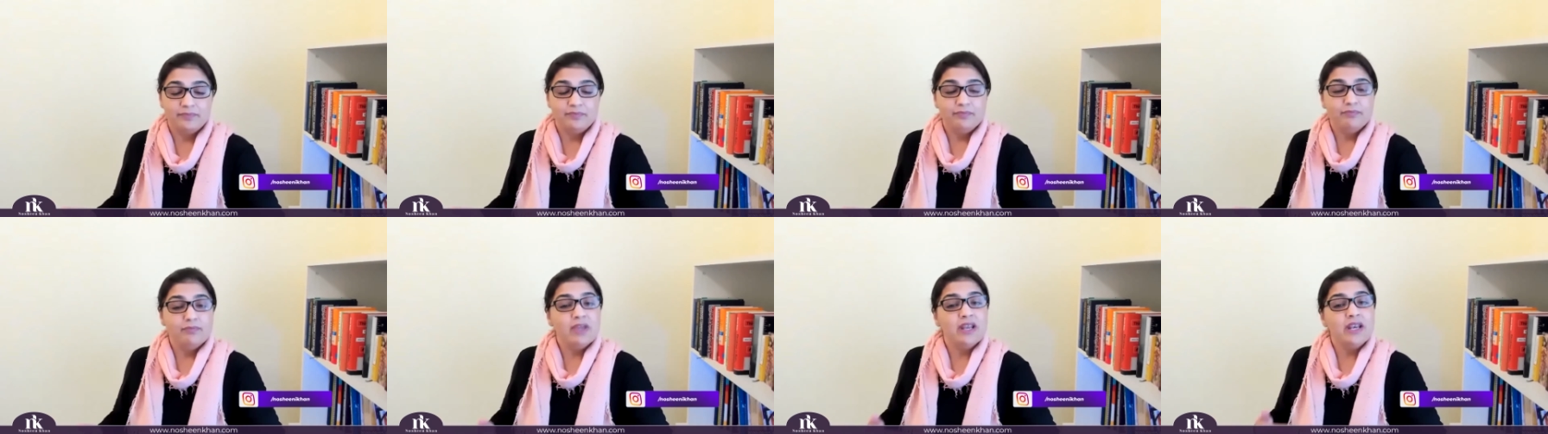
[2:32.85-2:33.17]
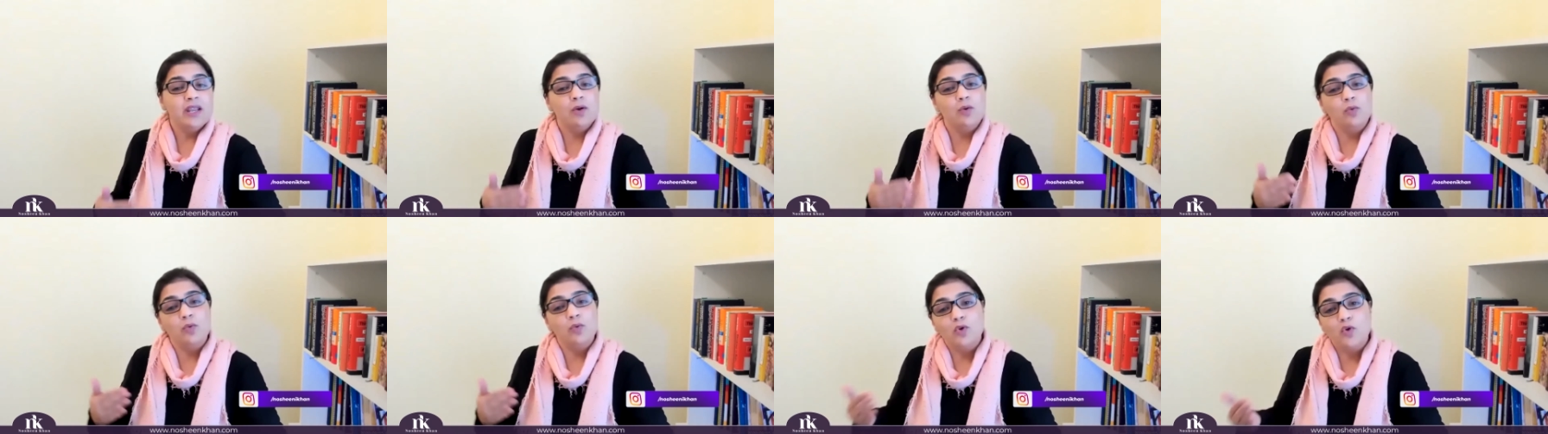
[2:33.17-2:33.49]

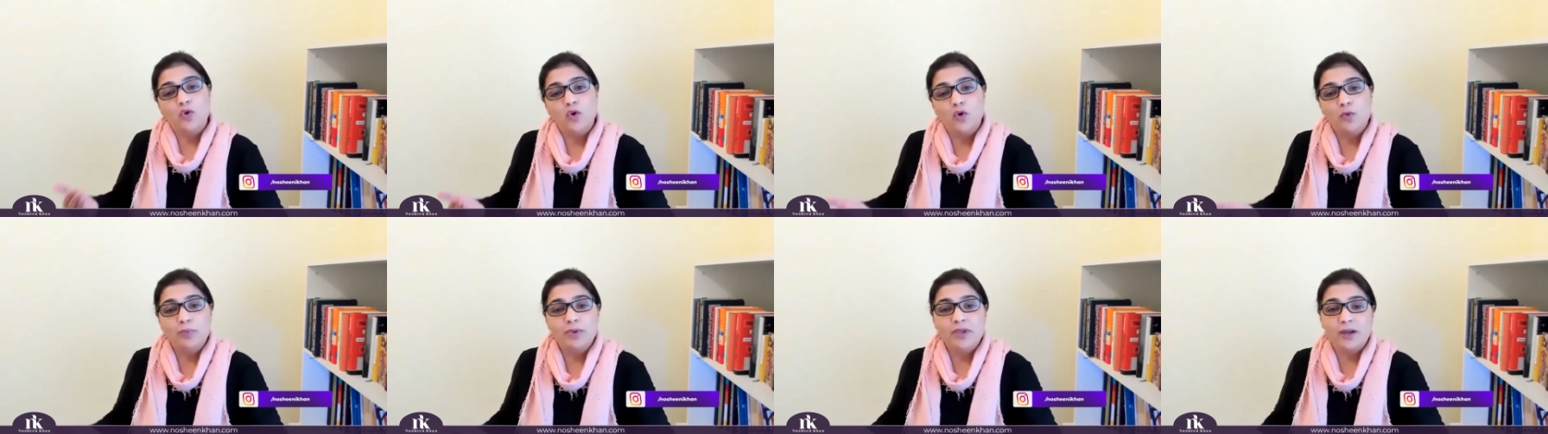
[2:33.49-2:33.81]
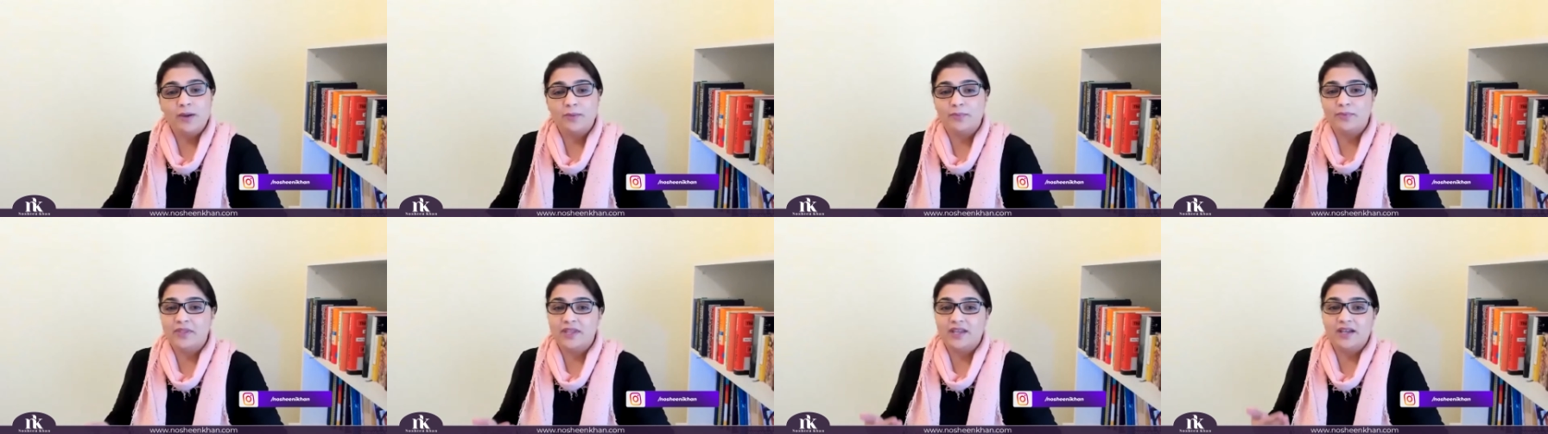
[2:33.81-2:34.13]
मैंने उनको भी
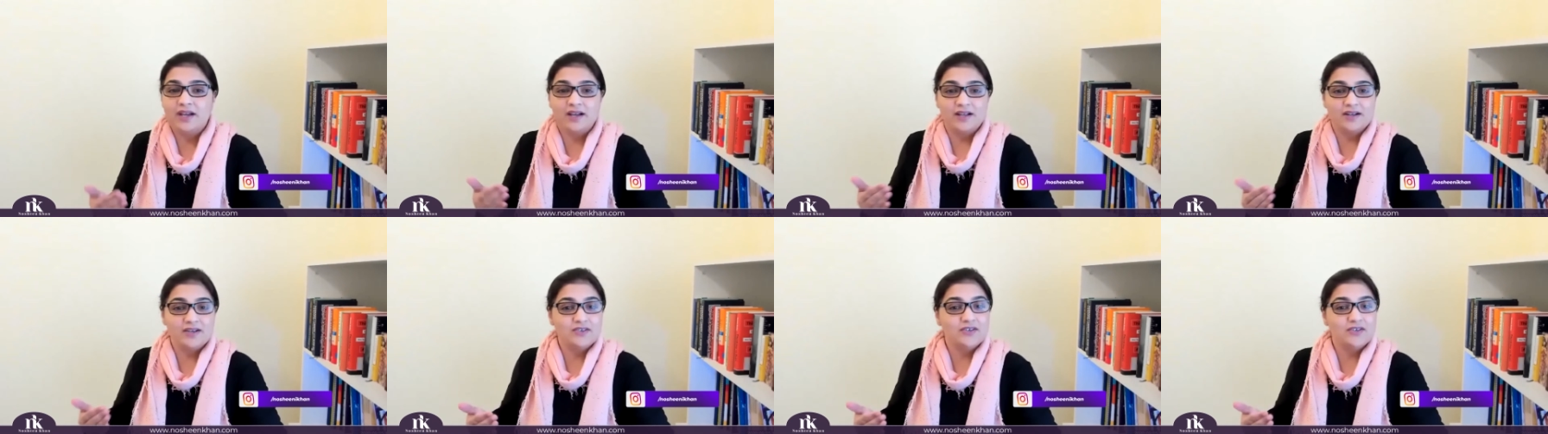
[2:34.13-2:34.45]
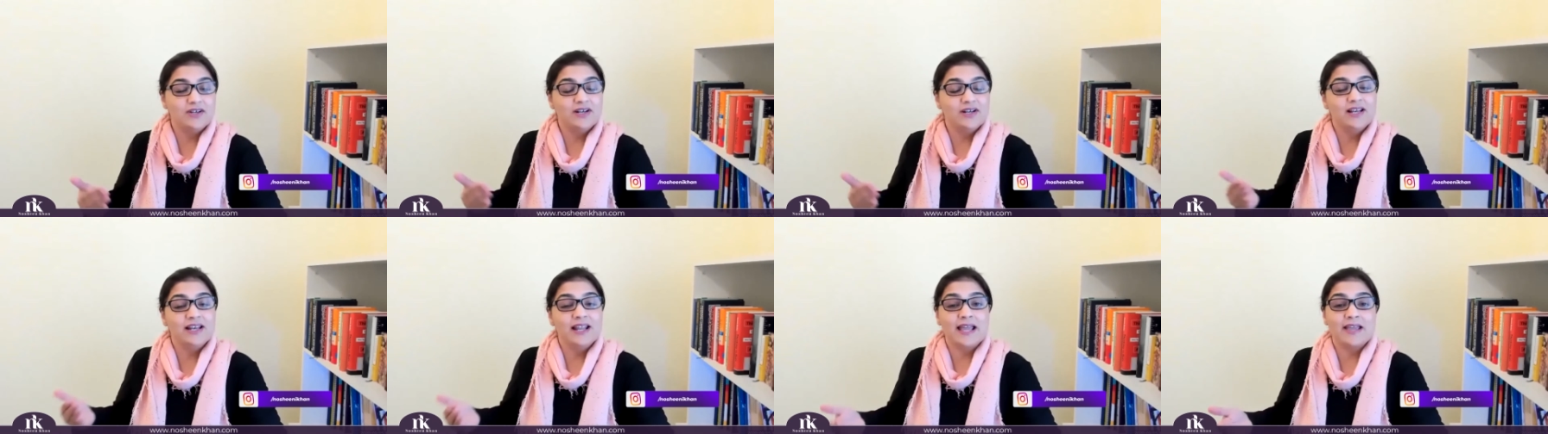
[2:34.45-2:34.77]
अपने
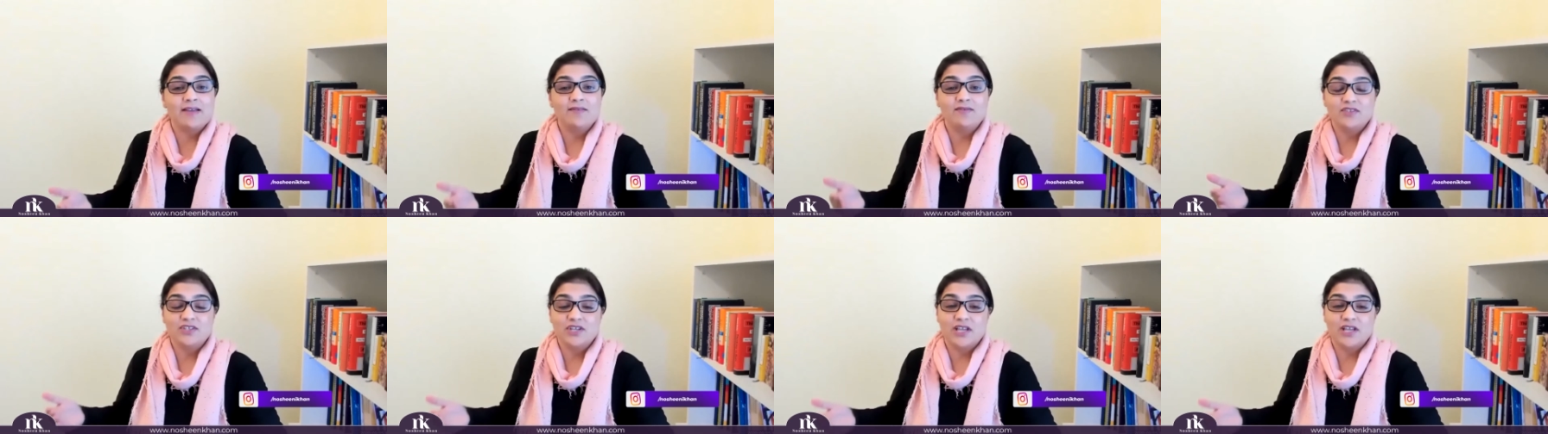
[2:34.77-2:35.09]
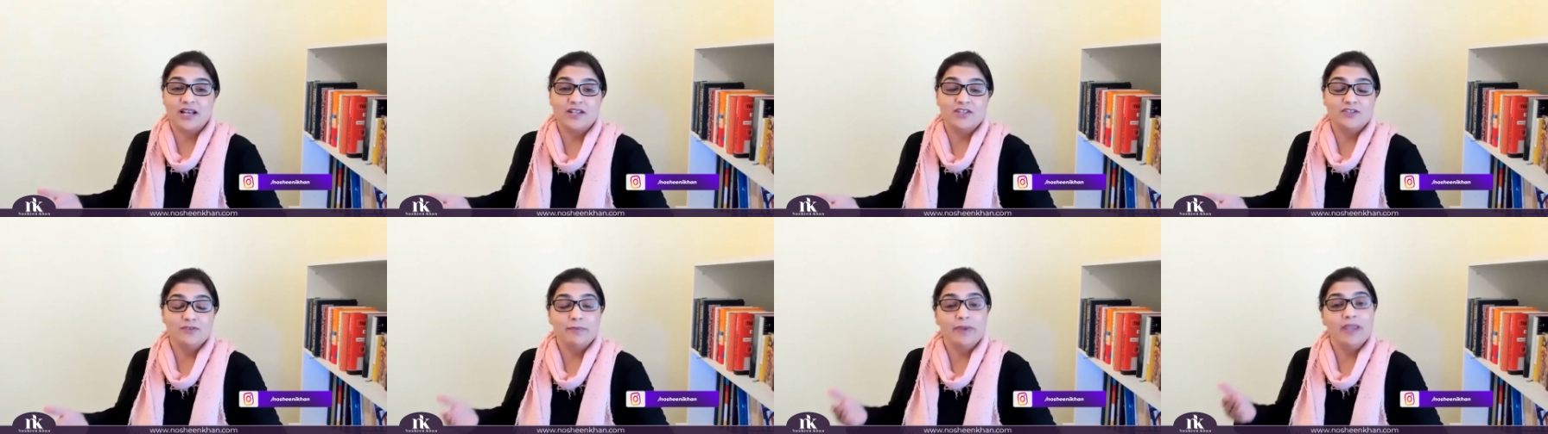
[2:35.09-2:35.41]
हंड्रेड लाइव
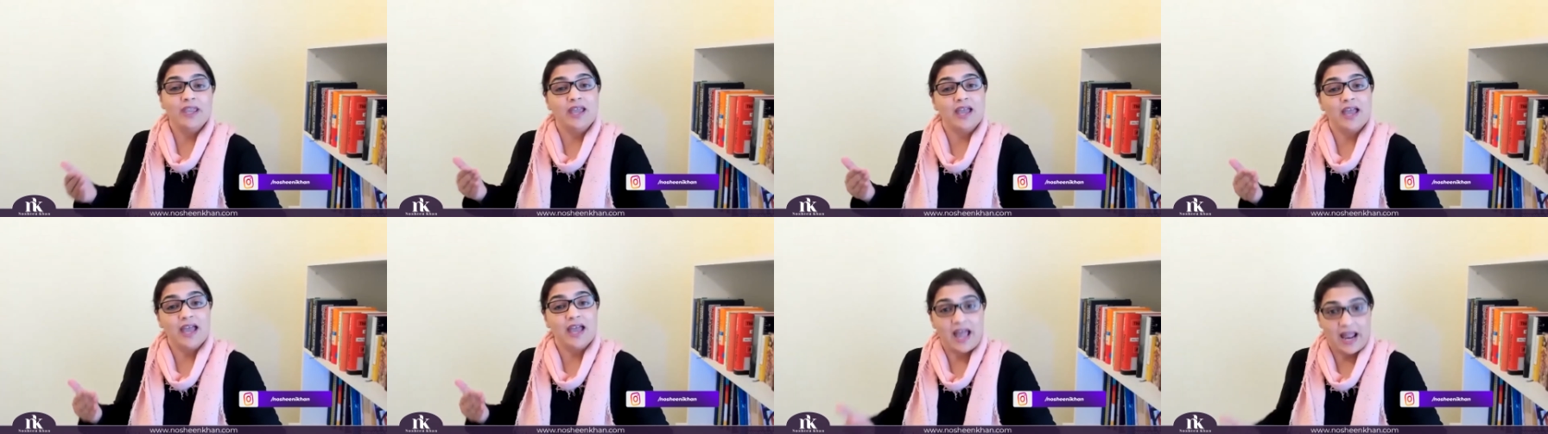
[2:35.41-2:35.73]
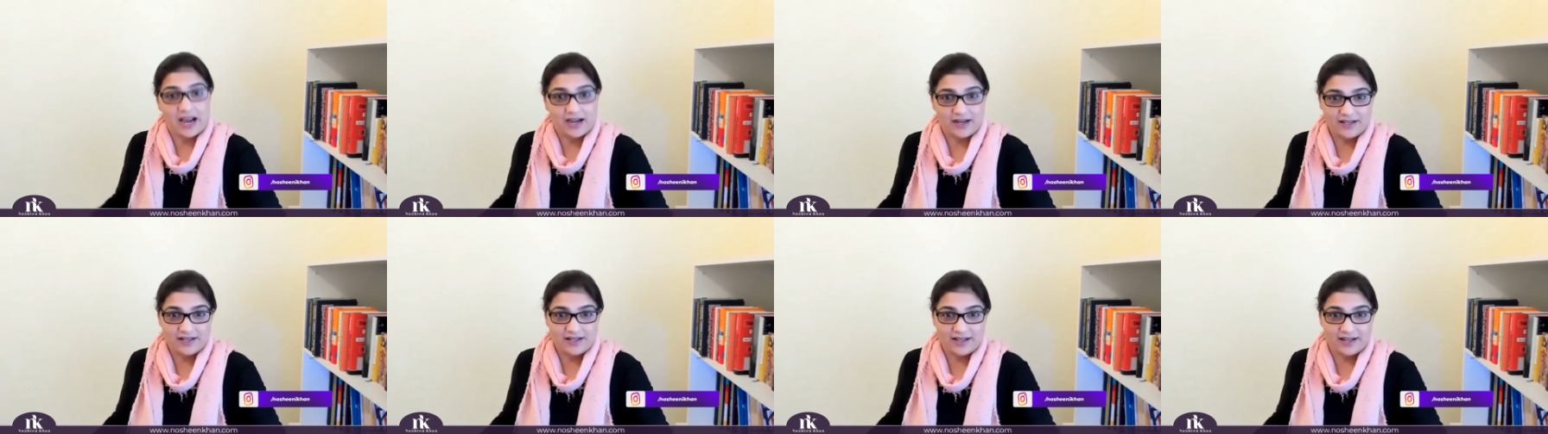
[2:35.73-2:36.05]
चैलेंज में
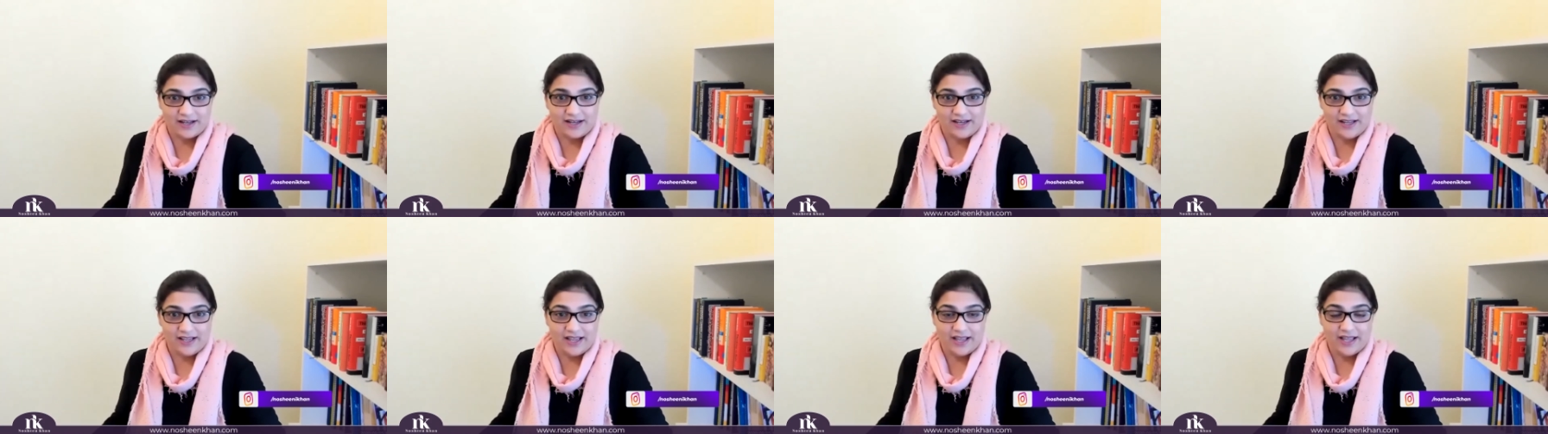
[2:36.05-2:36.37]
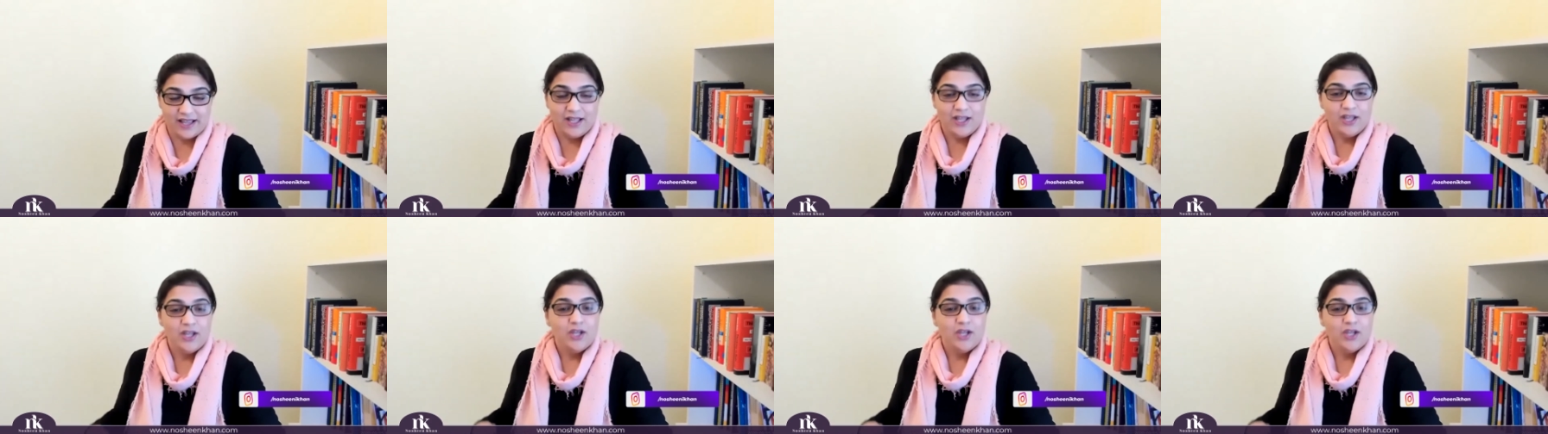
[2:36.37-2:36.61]
एड कर लिया